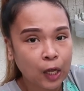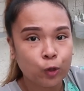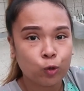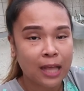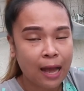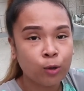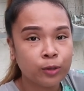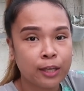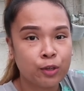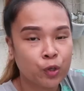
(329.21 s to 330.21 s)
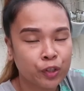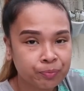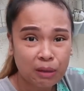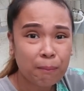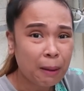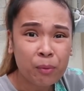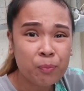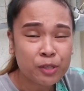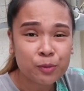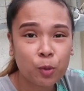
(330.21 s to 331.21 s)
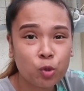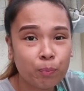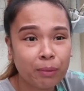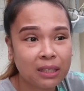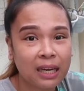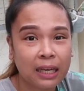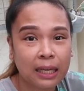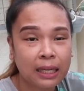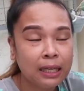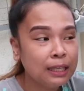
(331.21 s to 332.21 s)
yung dahon na yon mapopospon yung paglaki.